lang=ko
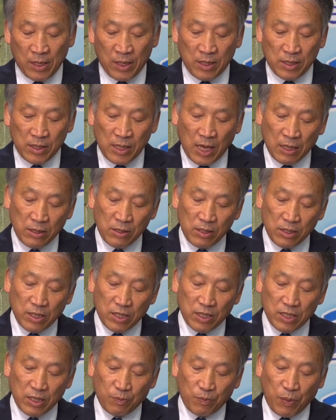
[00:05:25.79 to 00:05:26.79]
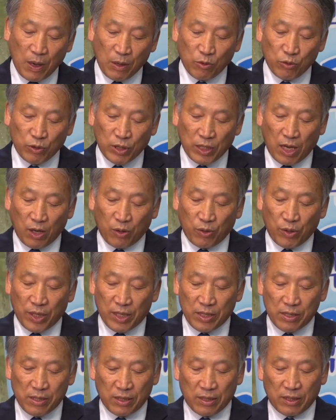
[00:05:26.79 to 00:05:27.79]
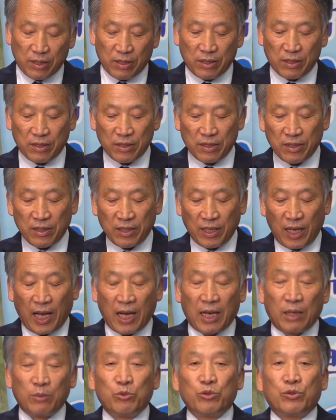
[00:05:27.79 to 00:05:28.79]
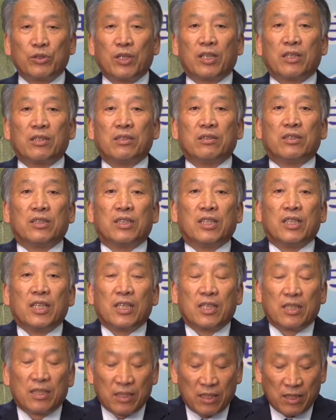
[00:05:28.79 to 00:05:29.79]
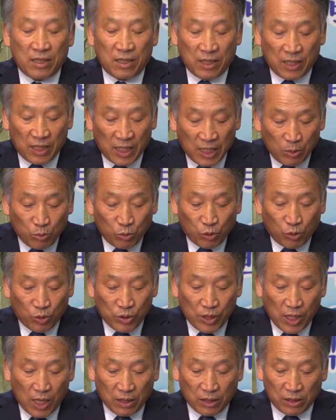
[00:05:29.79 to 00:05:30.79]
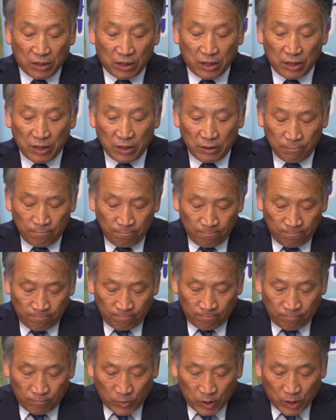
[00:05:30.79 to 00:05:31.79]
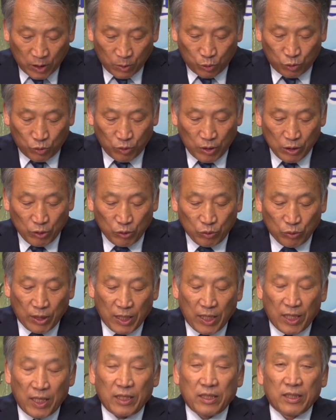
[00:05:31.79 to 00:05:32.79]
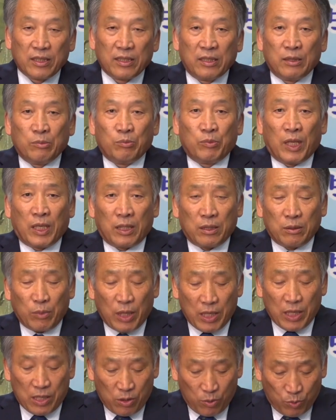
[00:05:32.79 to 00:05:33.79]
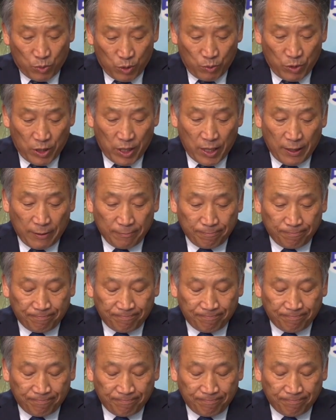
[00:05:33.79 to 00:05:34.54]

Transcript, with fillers: 상설 재판국이라고 해서 아무 때든지 임으로 사건을 접수할 수가 없다는 말씀입니다.